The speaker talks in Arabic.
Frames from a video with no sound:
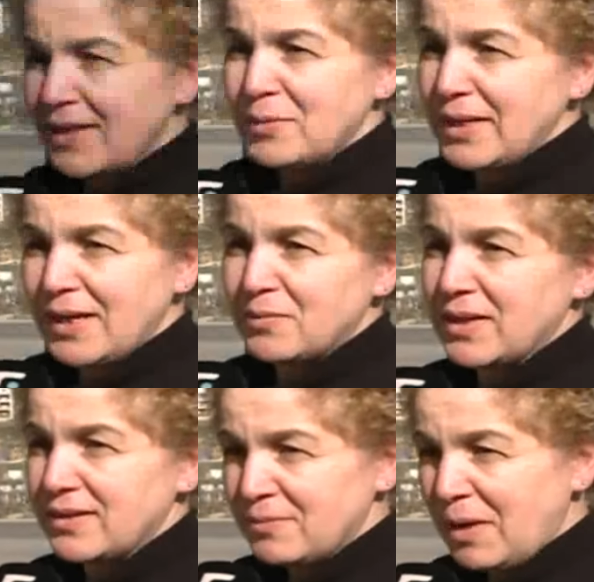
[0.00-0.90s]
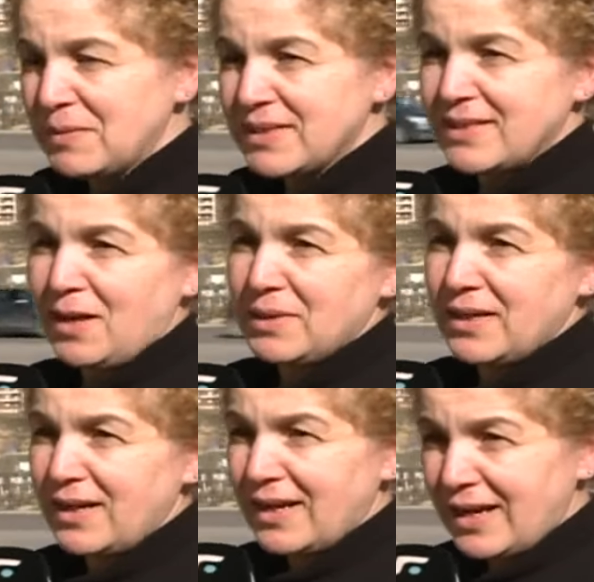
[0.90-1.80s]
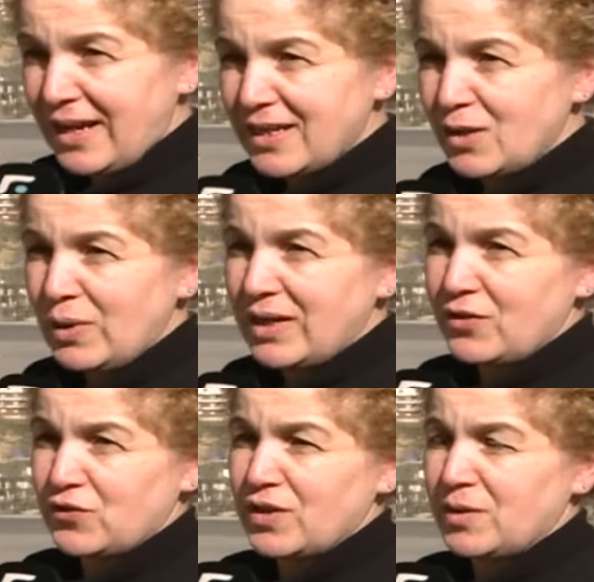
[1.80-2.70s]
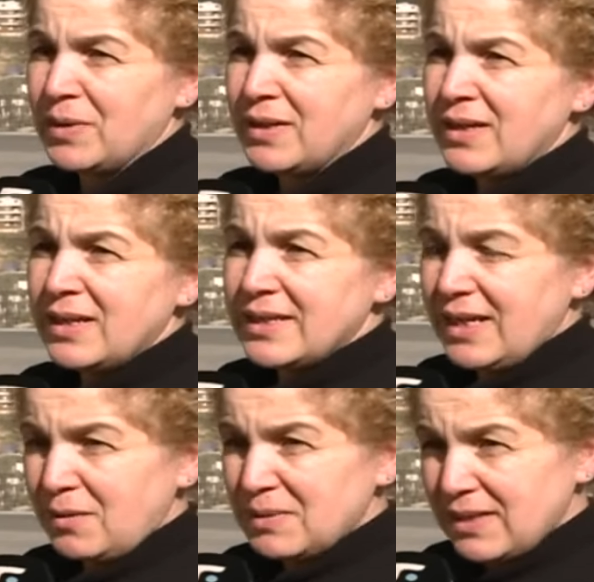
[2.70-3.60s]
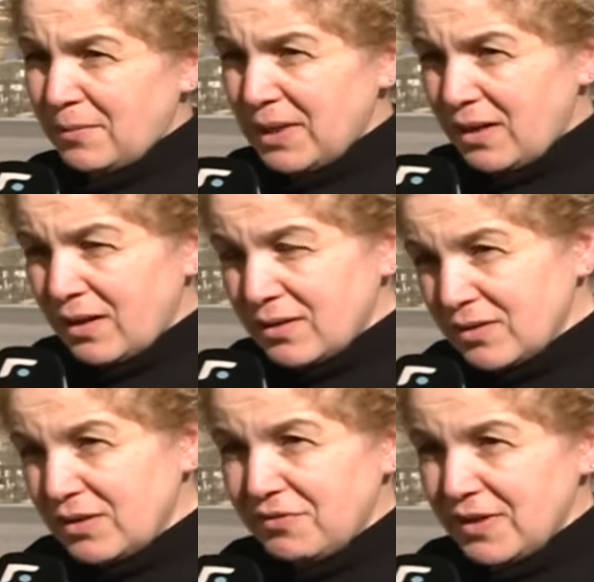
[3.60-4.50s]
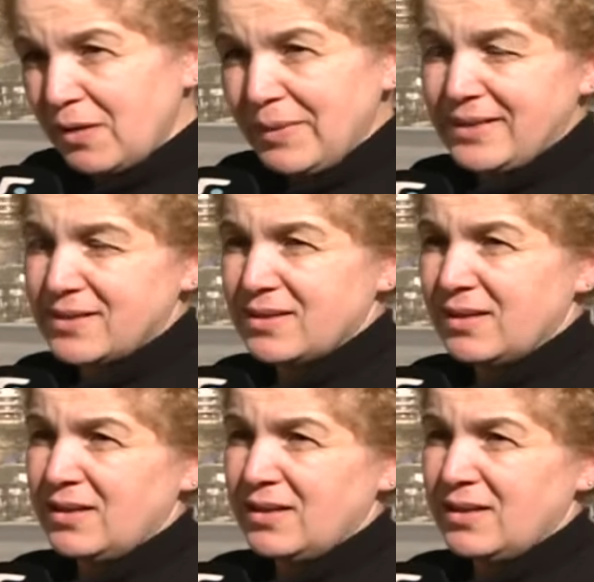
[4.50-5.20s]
نبع اللبن ما بنستعملها لا للأكل ولا للشرب نحن بنستعملها لنقضي فيها بس